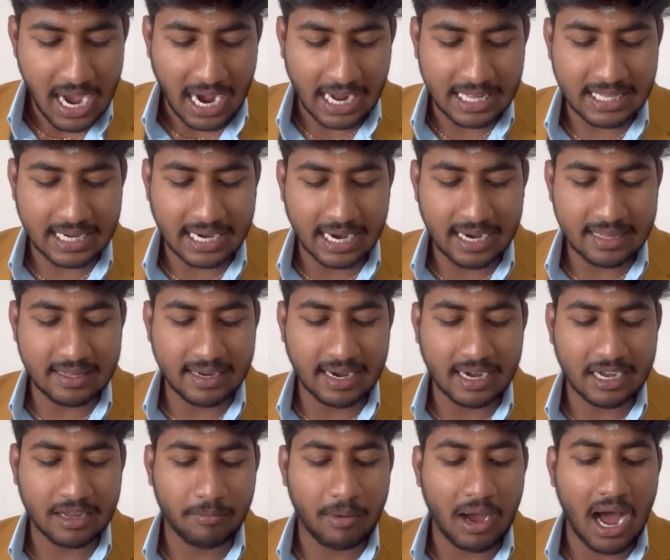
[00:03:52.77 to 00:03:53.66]
அதுக்கு அடுத்த
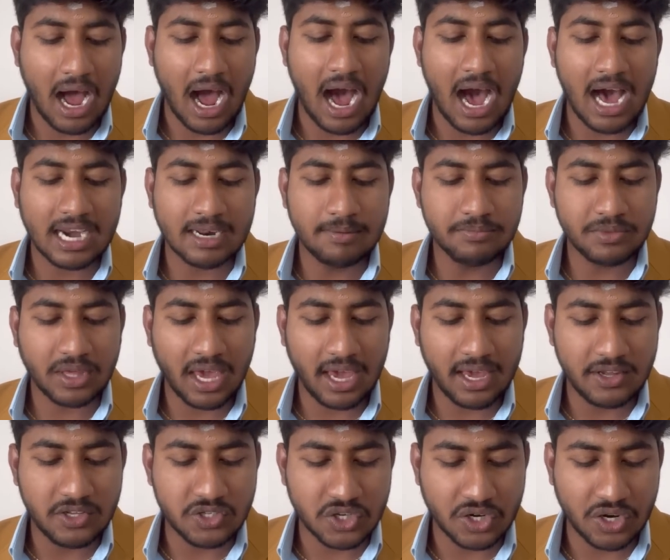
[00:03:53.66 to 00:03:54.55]
கட்டமா ஆர்எம்கே
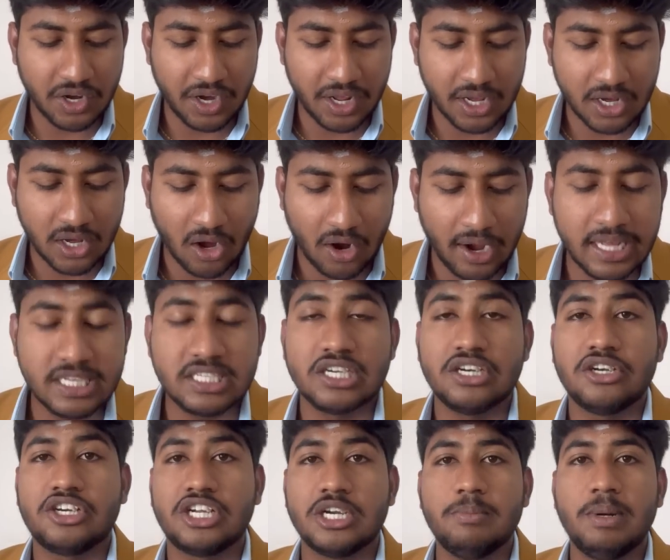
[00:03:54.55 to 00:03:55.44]
இன்ஜினியரிங் காலேஜ்
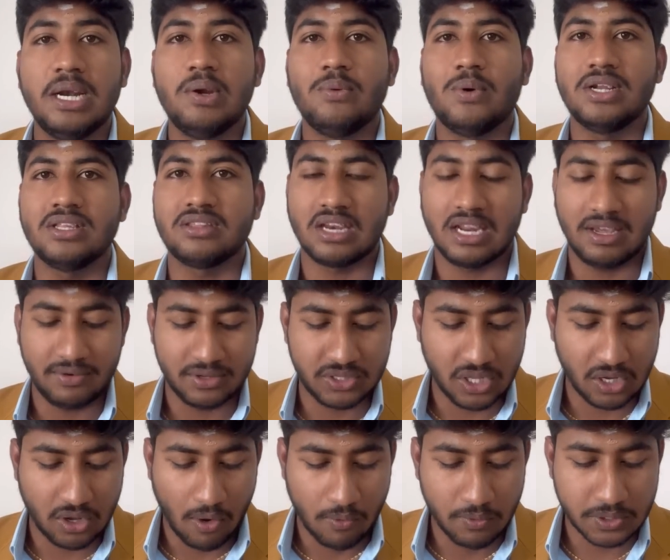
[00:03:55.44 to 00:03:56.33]
ட்ரிபிள் ஒன் த்ரீ
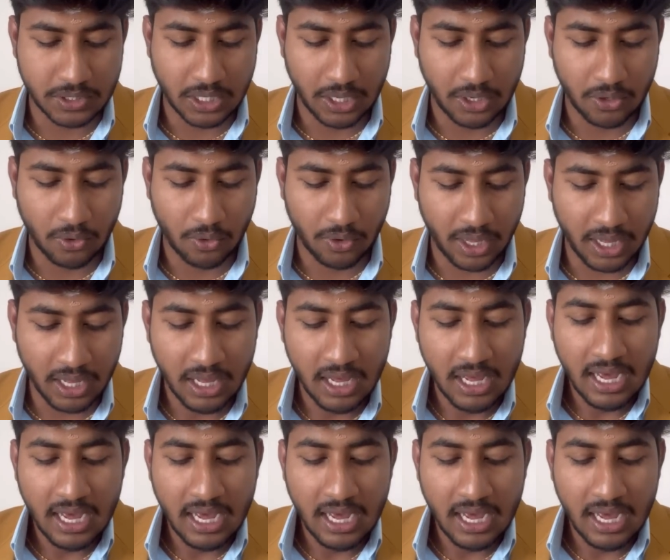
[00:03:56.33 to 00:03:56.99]
வந்து கவுன்சிலிங் கோடு